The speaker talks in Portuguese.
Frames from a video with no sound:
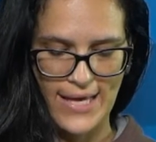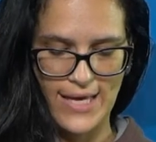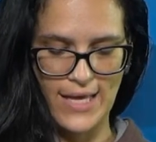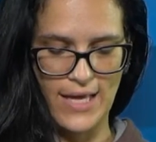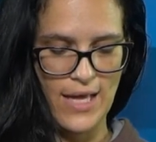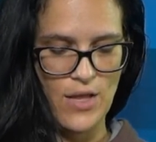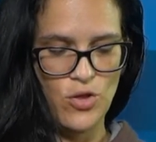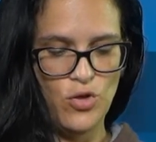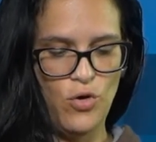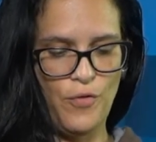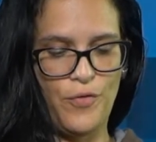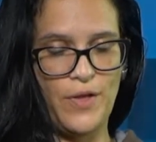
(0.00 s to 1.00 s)
que
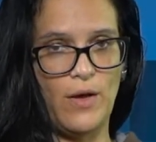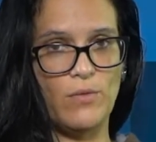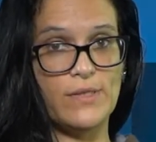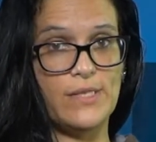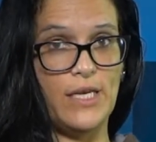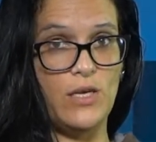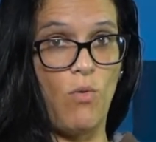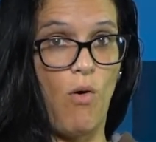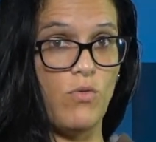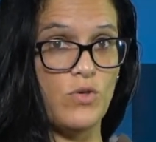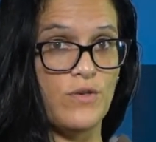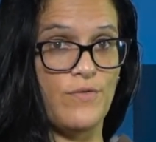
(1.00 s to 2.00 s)
no finalzinho,
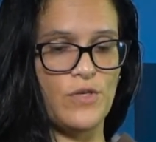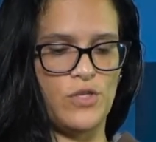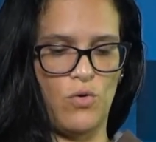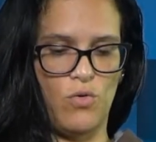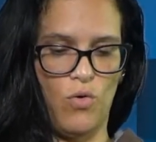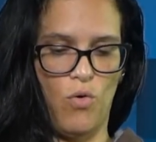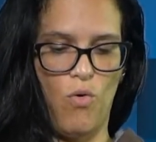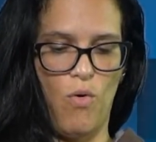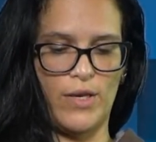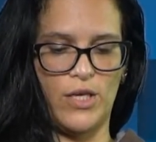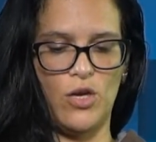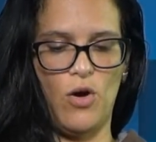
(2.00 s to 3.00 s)
onde você colocou
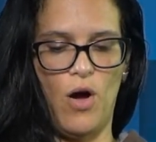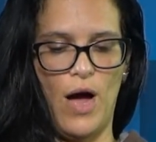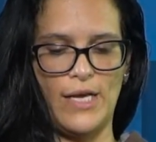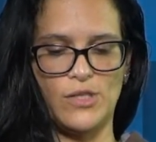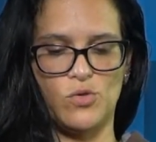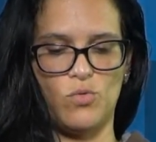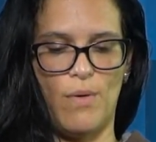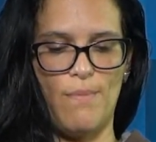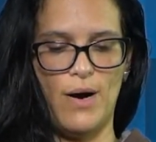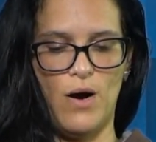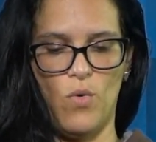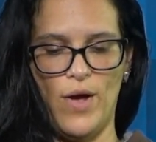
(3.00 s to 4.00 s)
aqui ó, a sua
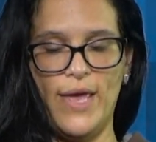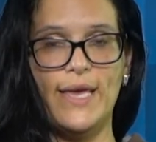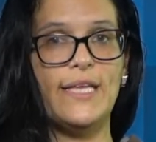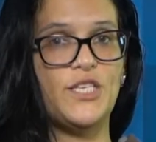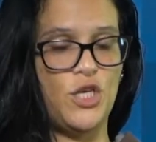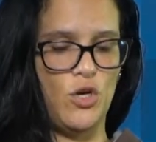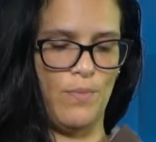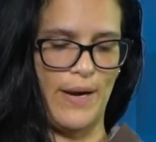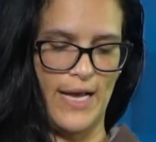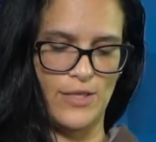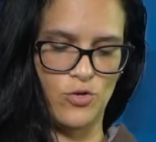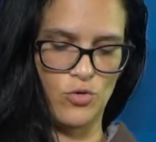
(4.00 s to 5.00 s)
mão e tinha o
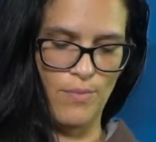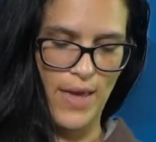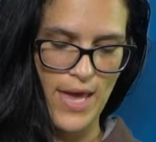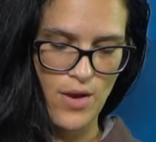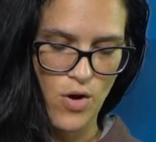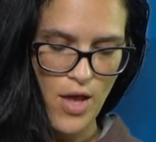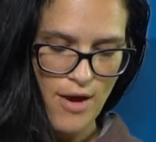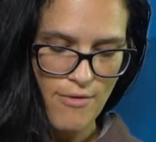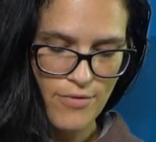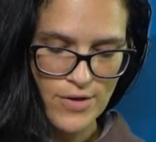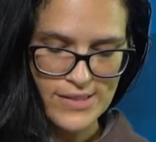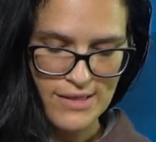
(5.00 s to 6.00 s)
braço no meio,
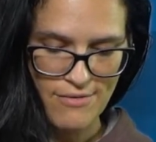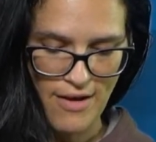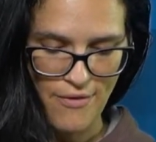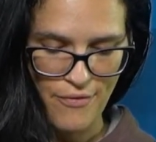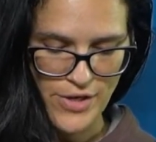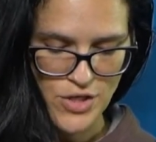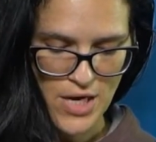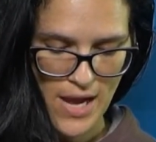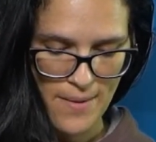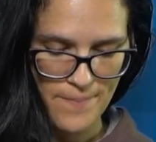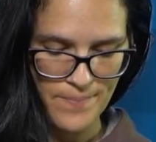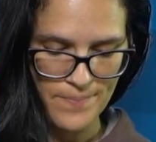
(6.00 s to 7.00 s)
você vai
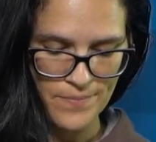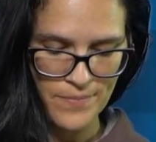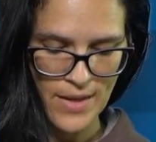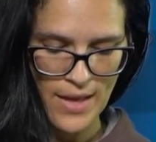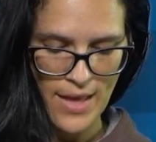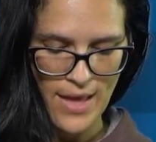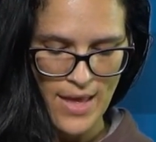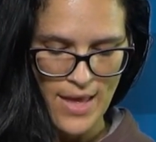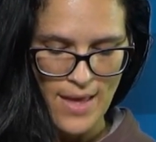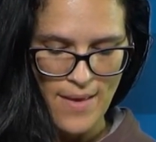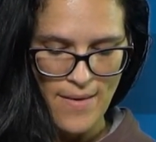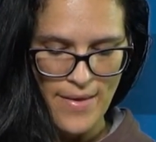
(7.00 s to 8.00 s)
fechar
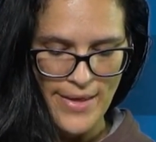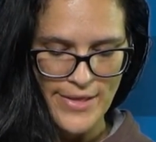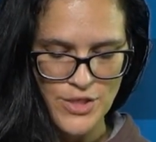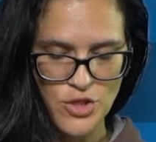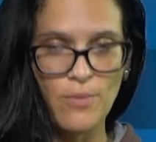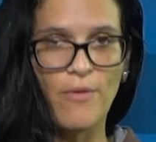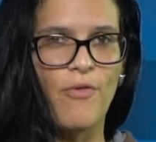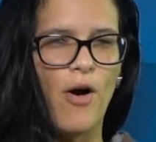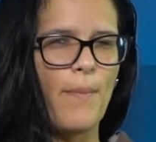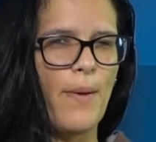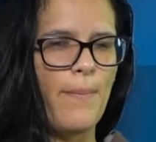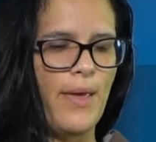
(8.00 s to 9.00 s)
de uma
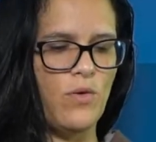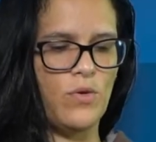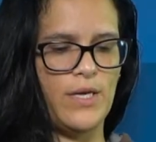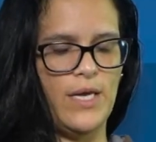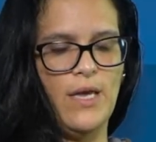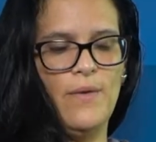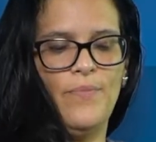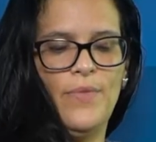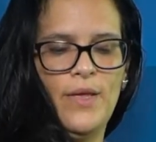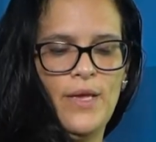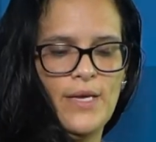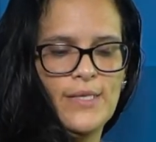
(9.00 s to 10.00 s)
forma meio que
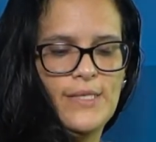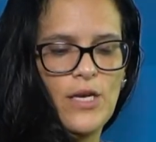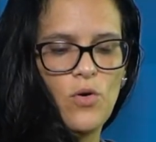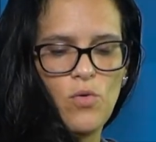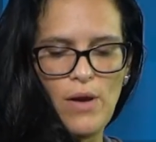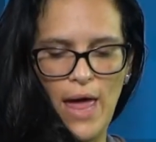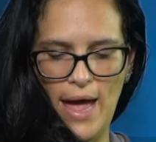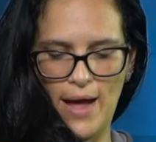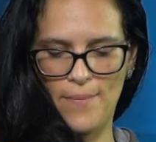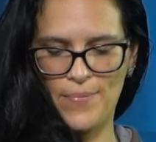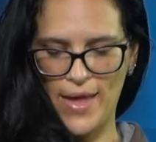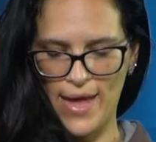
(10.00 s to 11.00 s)
circular.
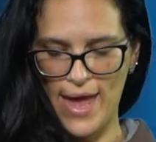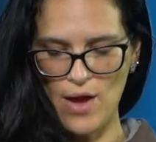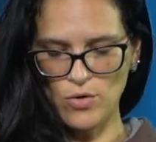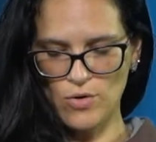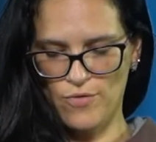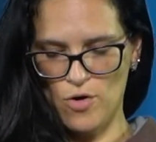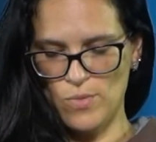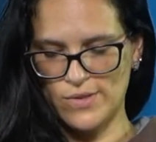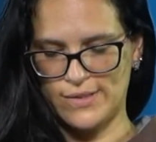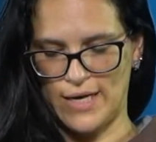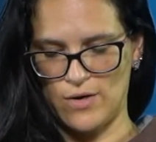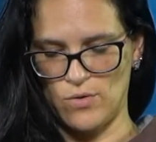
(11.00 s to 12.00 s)
Eu não vou
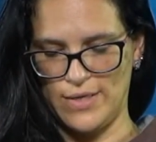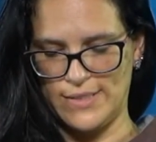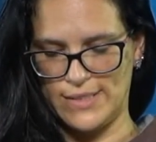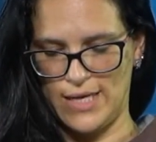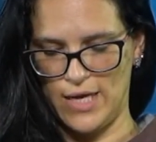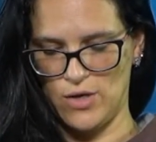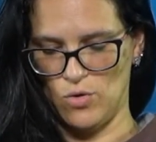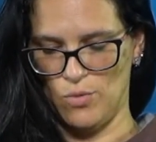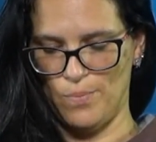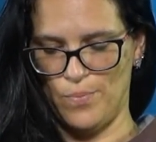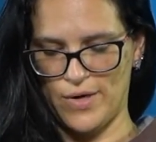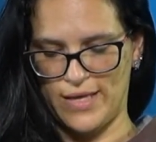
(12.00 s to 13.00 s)
mostrar o
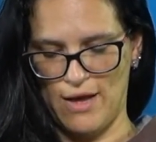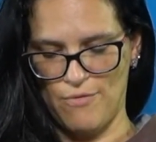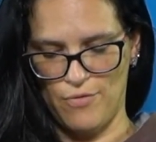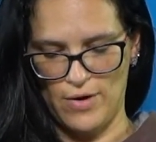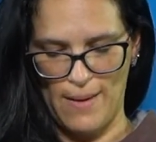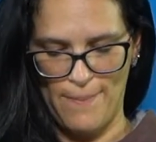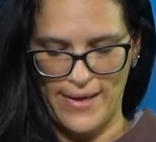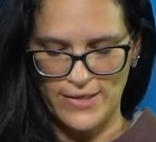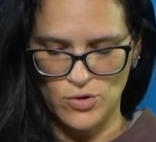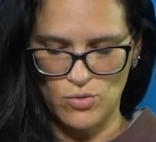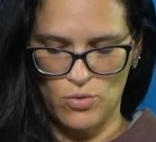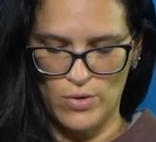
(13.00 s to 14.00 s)
risquinho porque a folha é bem
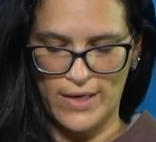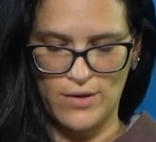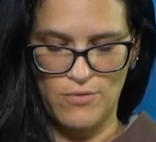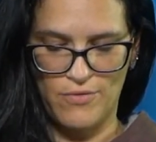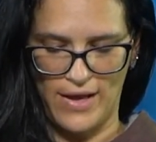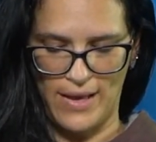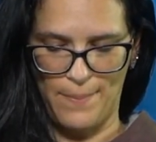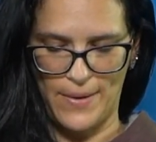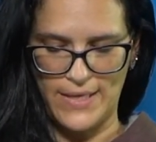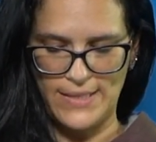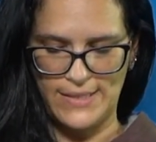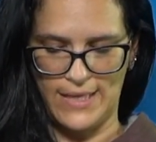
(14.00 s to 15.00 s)
escura, não vai
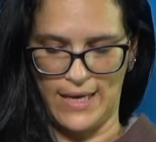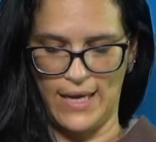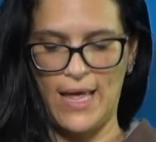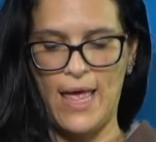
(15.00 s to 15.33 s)
aparecer.